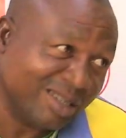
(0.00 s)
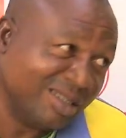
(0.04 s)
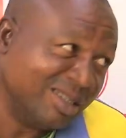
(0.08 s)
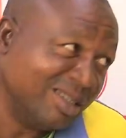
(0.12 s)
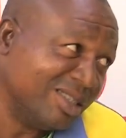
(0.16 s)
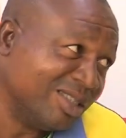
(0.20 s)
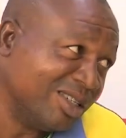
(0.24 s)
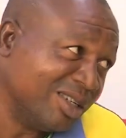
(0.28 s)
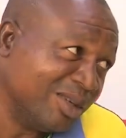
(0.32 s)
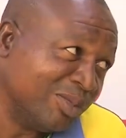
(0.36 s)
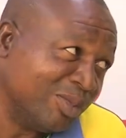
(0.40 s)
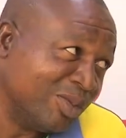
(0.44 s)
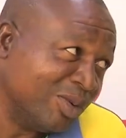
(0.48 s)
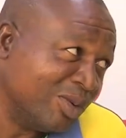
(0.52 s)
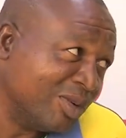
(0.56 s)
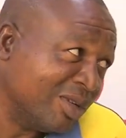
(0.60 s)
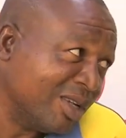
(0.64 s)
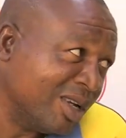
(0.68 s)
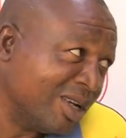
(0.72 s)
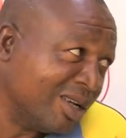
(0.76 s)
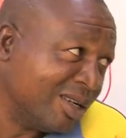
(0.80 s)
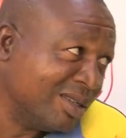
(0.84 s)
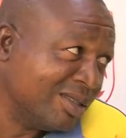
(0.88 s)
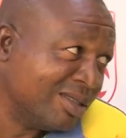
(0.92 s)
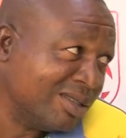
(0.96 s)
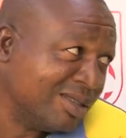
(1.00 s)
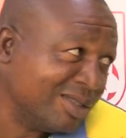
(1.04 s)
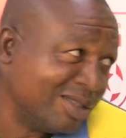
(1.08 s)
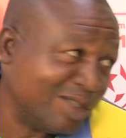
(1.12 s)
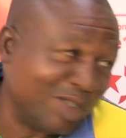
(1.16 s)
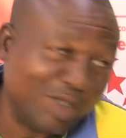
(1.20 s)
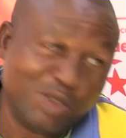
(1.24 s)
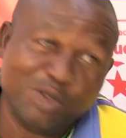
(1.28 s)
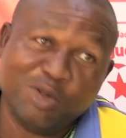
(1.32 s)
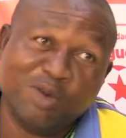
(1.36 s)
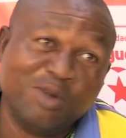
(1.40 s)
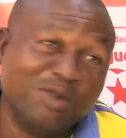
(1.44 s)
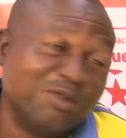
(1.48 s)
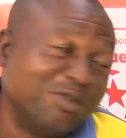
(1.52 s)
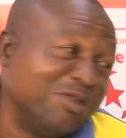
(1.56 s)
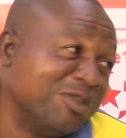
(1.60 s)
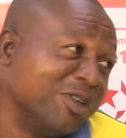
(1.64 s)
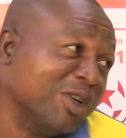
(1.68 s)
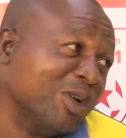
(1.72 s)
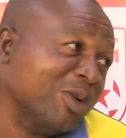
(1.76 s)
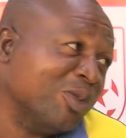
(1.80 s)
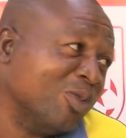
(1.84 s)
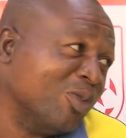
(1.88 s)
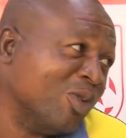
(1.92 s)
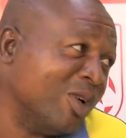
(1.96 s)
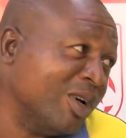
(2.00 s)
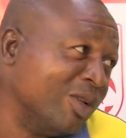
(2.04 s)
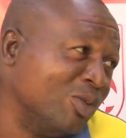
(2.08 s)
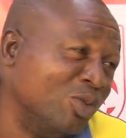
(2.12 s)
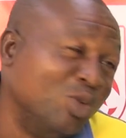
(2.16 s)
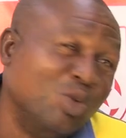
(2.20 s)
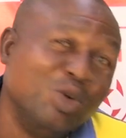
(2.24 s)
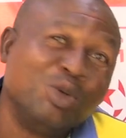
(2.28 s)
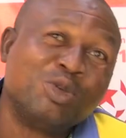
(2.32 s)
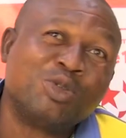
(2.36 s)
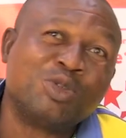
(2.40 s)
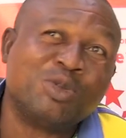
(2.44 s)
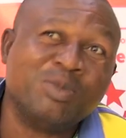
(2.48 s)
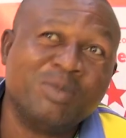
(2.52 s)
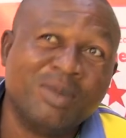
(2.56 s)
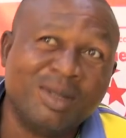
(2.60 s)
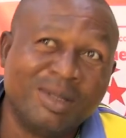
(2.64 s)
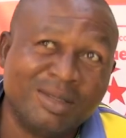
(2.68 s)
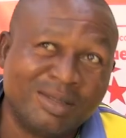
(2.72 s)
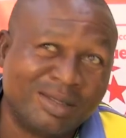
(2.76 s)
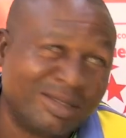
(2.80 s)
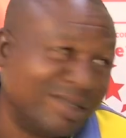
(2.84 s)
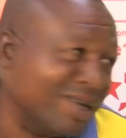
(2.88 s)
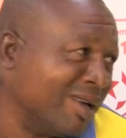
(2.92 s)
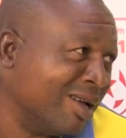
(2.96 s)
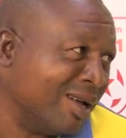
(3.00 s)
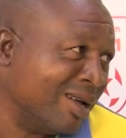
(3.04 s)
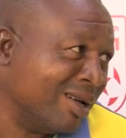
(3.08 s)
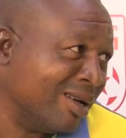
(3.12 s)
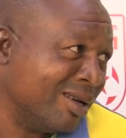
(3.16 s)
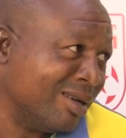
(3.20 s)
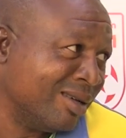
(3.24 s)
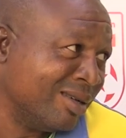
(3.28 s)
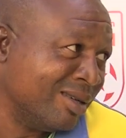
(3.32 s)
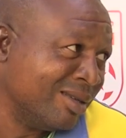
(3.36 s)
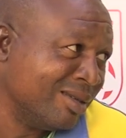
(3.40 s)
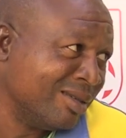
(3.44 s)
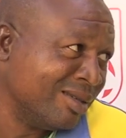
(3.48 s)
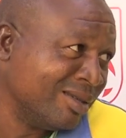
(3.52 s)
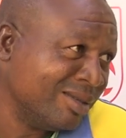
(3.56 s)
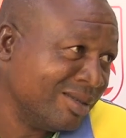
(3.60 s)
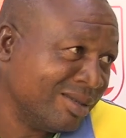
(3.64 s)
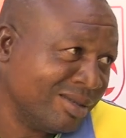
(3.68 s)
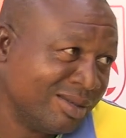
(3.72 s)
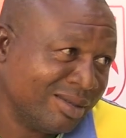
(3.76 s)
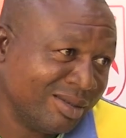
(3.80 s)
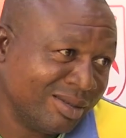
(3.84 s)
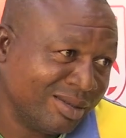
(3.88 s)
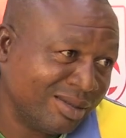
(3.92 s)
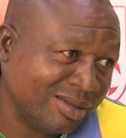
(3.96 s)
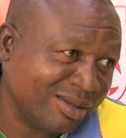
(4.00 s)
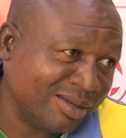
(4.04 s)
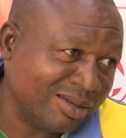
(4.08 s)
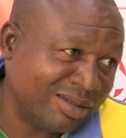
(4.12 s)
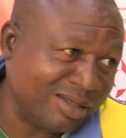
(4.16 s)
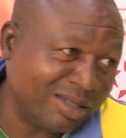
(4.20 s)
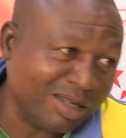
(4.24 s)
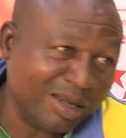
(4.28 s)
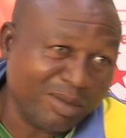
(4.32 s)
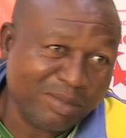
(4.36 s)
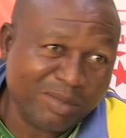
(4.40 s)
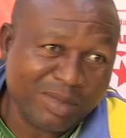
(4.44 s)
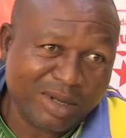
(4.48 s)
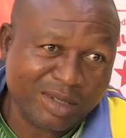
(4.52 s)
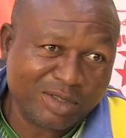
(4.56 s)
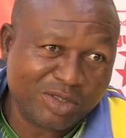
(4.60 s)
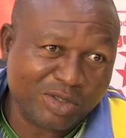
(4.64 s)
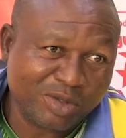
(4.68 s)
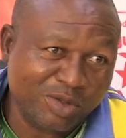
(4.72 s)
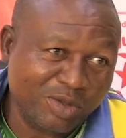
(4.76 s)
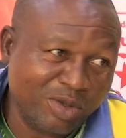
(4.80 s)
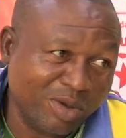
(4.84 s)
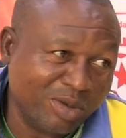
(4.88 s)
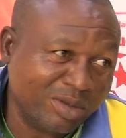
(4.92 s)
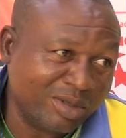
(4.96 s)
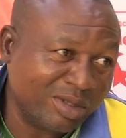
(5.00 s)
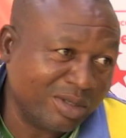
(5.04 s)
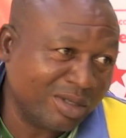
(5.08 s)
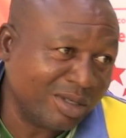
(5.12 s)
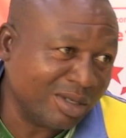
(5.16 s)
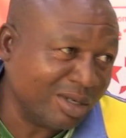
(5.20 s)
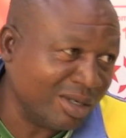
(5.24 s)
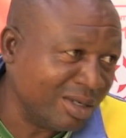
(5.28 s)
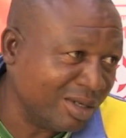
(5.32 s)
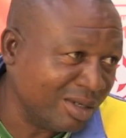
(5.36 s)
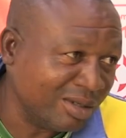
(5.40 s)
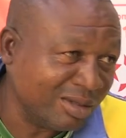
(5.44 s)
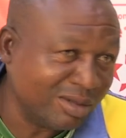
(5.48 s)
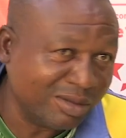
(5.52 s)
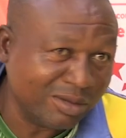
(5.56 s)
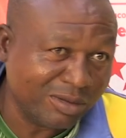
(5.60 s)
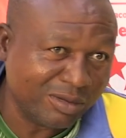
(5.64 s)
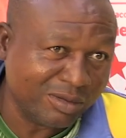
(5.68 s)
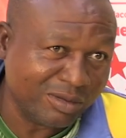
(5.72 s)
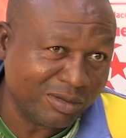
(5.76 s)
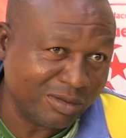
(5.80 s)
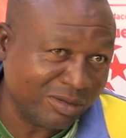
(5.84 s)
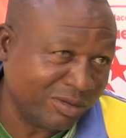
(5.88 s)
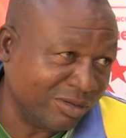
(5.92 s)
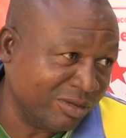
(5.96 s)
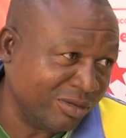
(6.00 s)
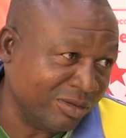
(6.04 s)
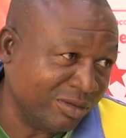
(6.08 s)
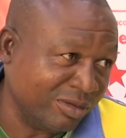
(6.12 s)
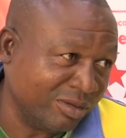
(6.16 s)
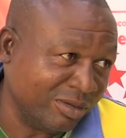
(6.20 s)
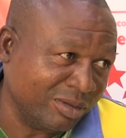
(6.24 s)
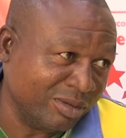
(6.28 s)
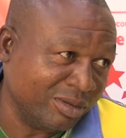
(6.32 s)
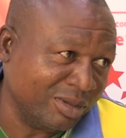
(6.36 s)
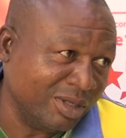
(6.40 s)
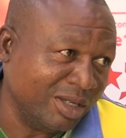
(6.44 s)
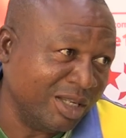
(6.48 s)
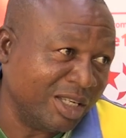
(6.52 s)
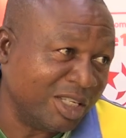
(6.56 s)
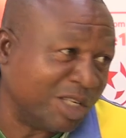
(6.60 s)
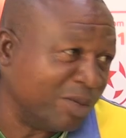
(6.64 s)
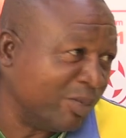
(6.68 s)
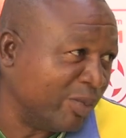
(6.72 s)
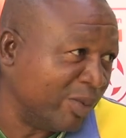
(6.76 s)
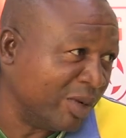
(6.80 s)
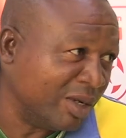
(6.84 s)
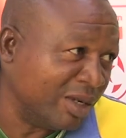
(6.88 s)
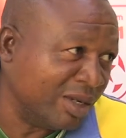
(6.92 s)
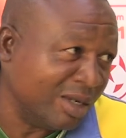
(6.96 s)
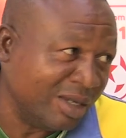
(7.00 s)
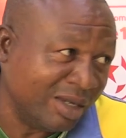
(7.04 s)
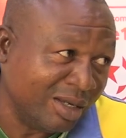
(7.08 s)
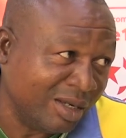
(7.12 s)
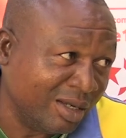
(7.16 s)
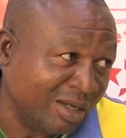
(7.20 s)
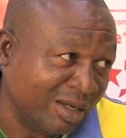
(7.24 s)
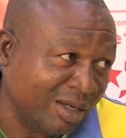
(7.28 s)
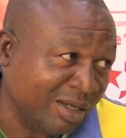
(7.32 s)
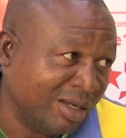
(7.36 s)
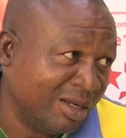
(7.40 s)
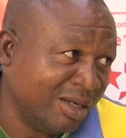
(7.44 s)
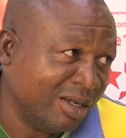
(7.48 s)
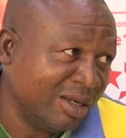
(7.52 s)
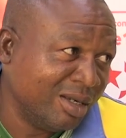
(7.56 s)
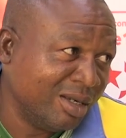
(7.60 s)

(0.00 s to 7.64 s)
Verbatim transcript: genre de championnat Si on fait au moins deux semaines sans, match, donc euh, l'équipe est,